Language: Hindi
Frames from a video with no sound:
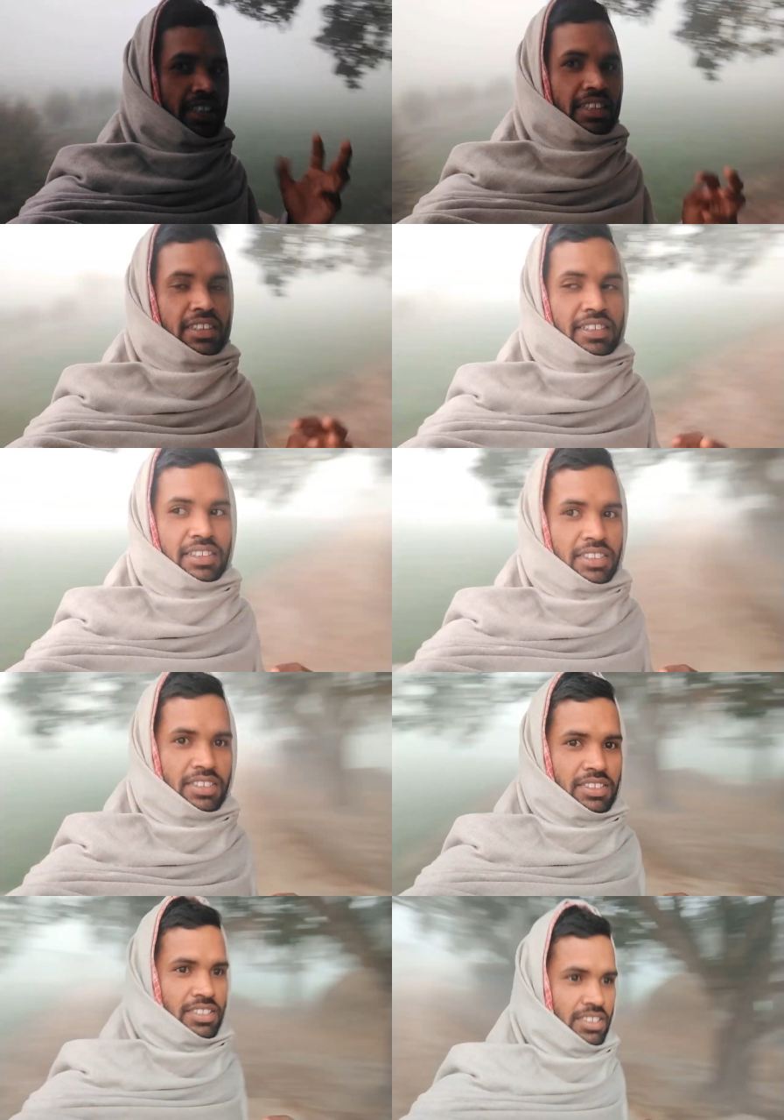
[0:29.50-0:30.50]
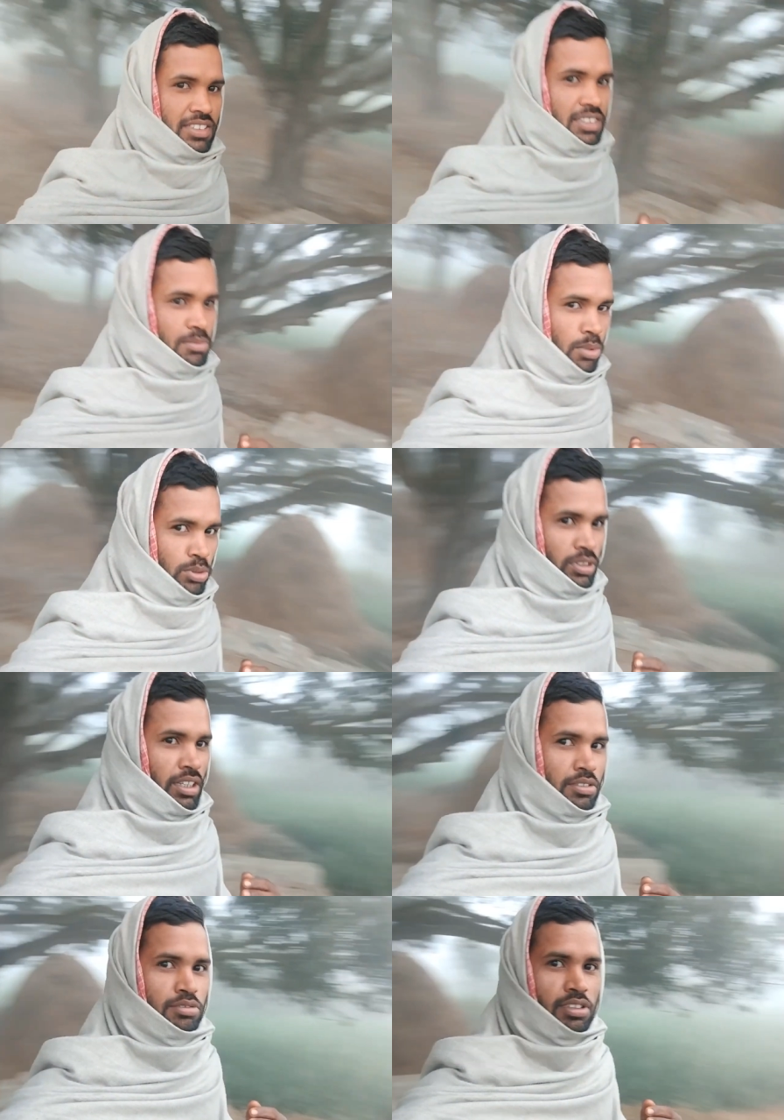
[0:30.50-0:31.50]
सकते हैं बहुत
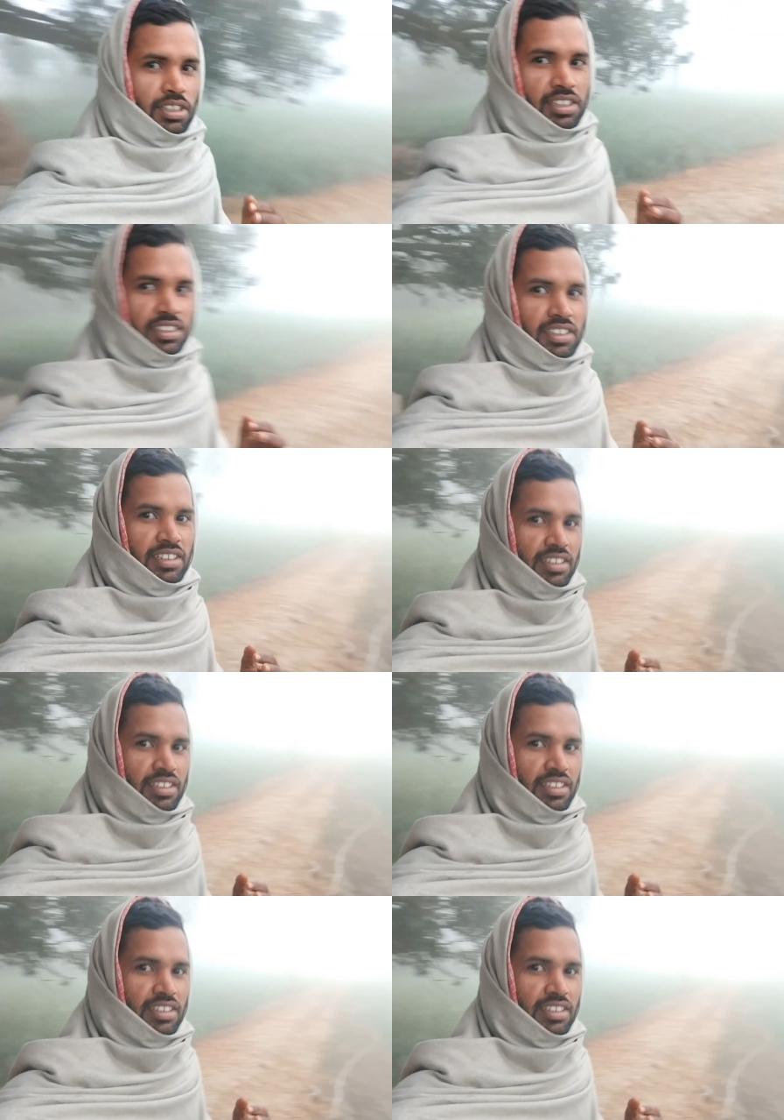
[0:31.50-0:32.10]
ज़्यादा धुन है